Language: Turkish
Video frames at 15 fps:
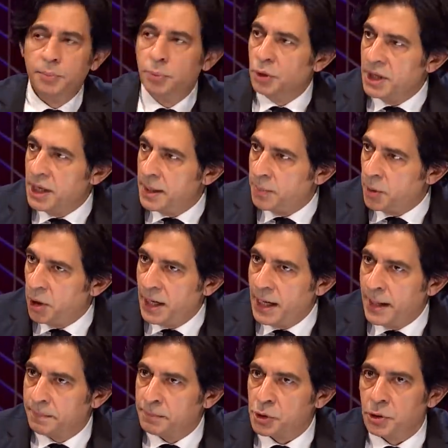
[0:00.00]
bu niye böyle
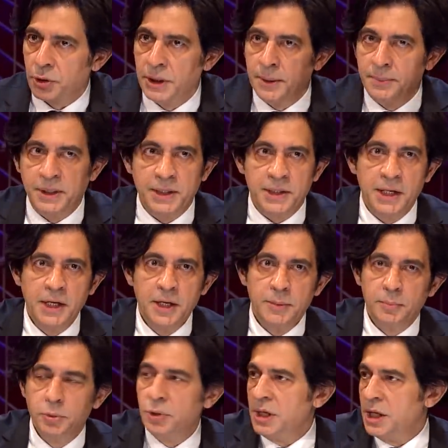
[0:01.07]
yapmış olabilir,
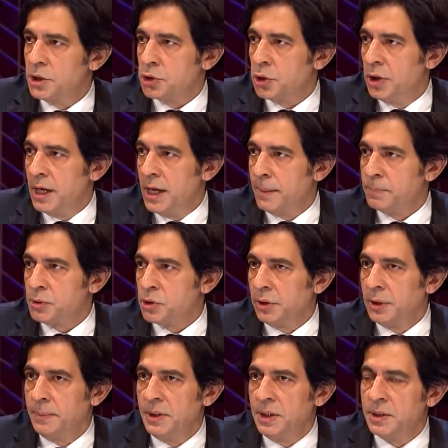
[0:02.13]
bu niye şöyle yapmış
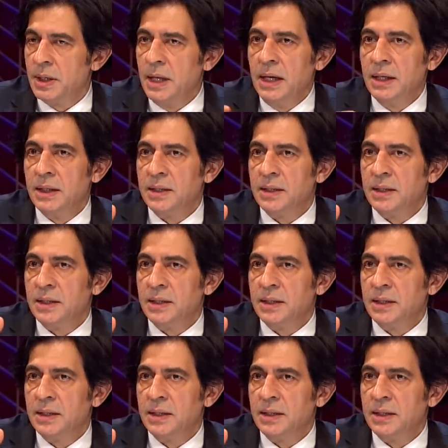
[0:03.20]
olabilir.